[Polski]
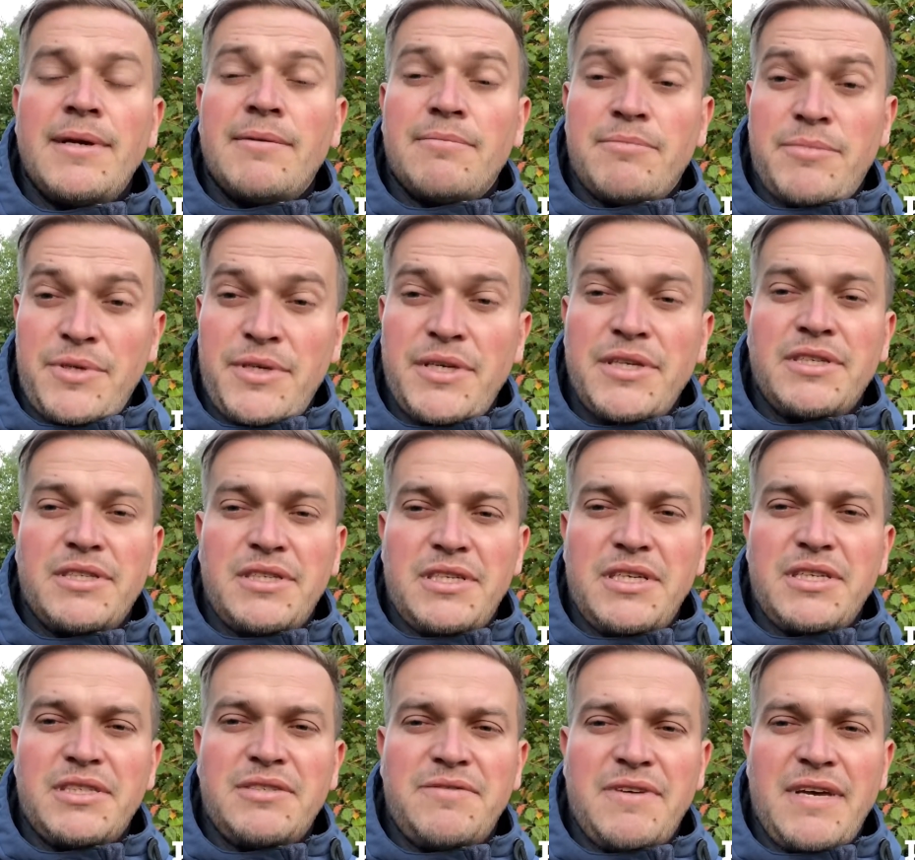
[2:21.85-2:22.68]
Bo jeśli
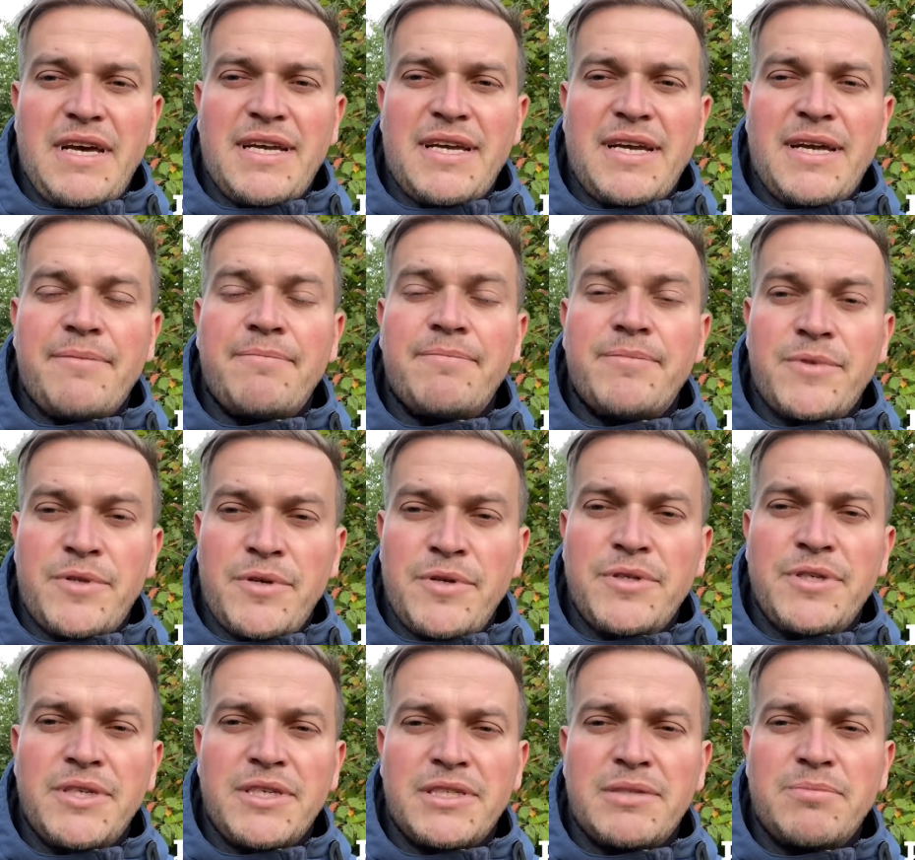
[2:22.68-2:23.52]
jest wiara, to
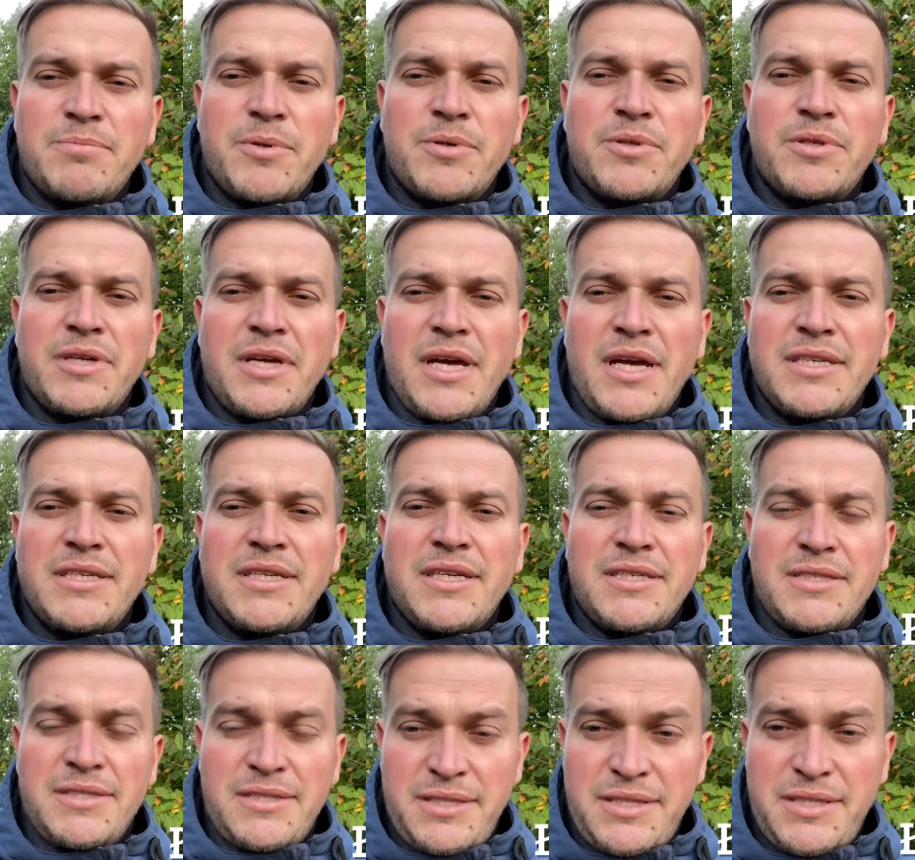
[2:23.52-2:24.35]
i jest spotkanie
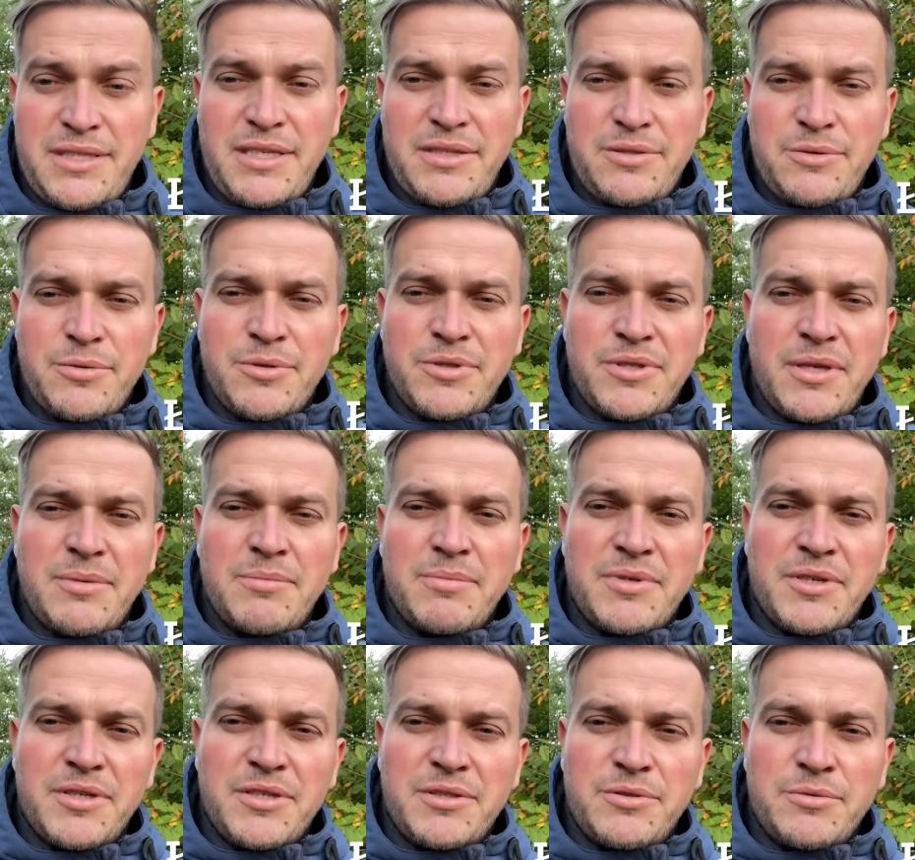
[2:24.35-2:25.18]
z Jezusem
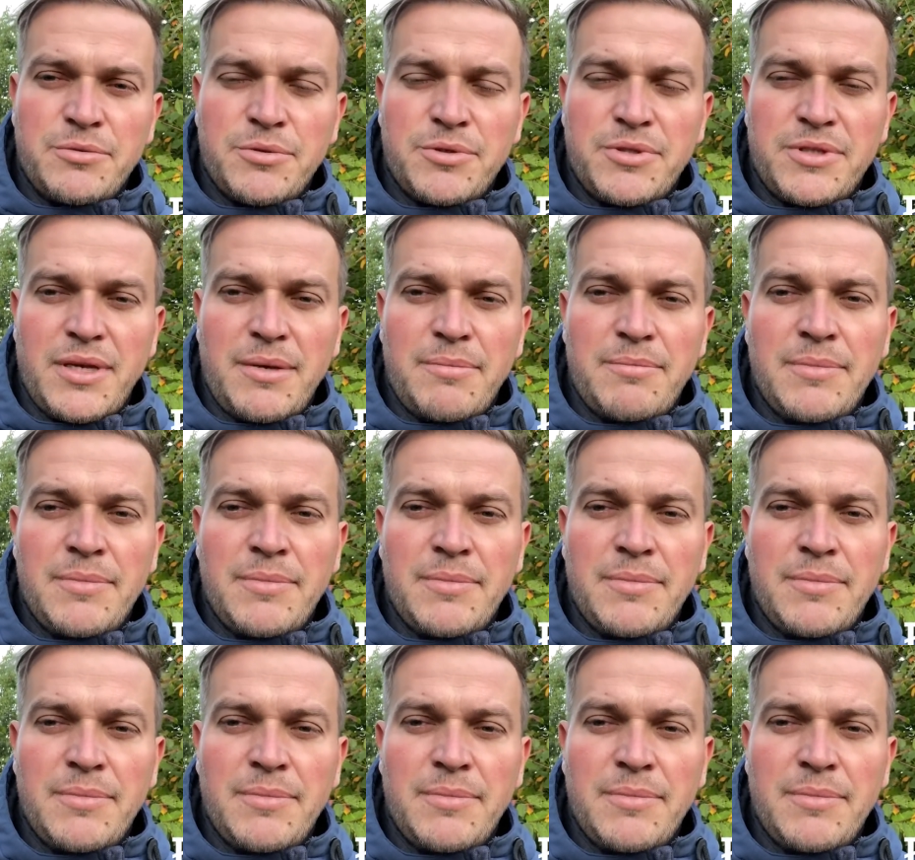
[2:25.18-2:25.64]
Chrystusem.